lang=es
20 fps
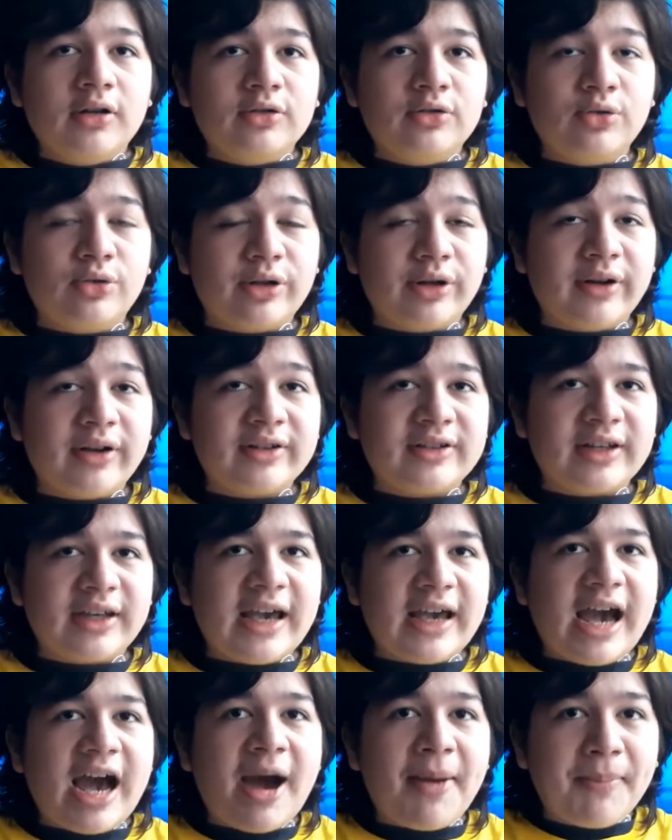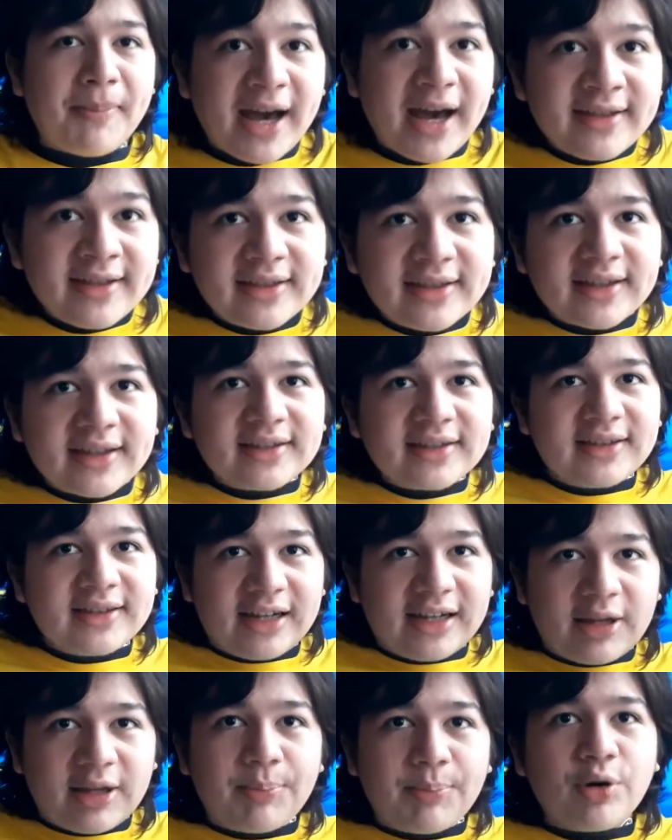Suscríbanse amantes
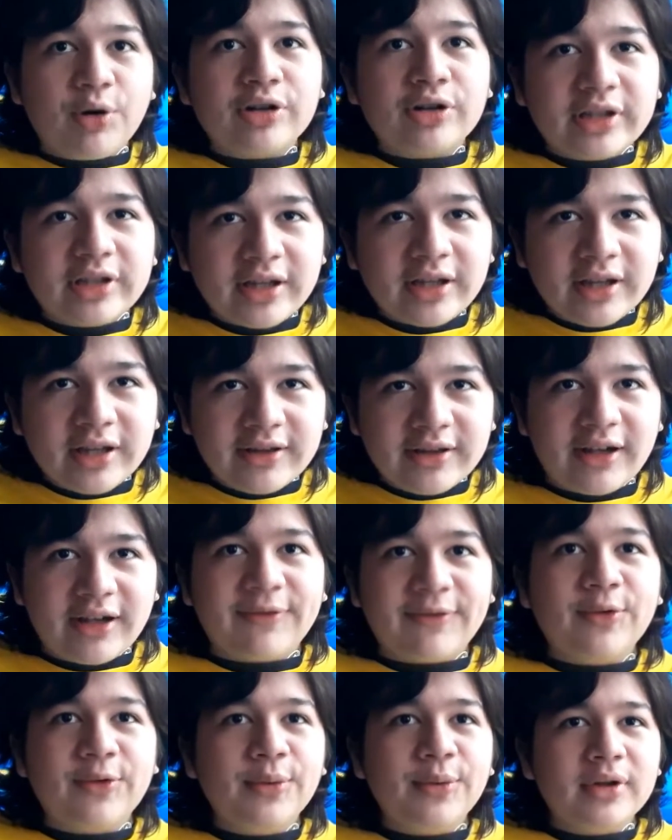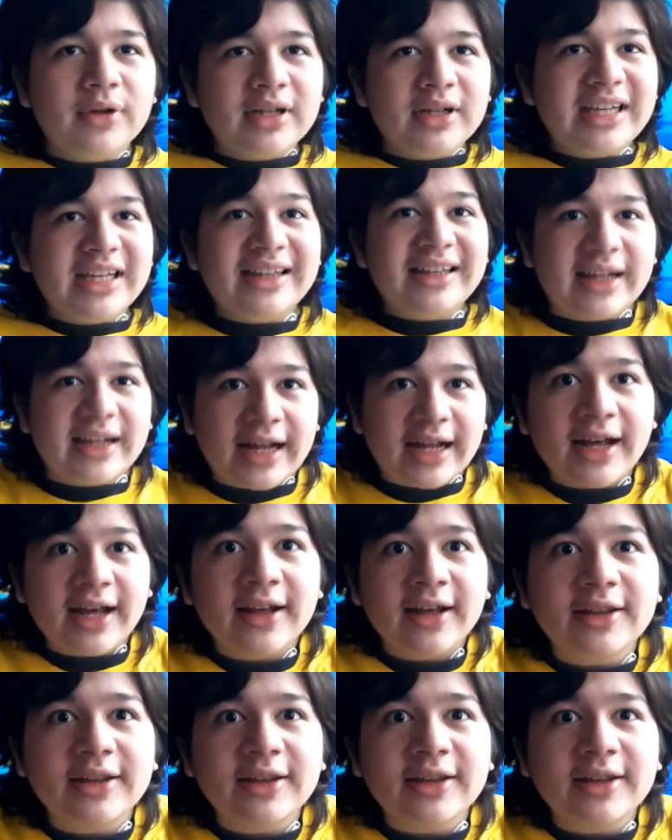del deporte, del fútbol y de la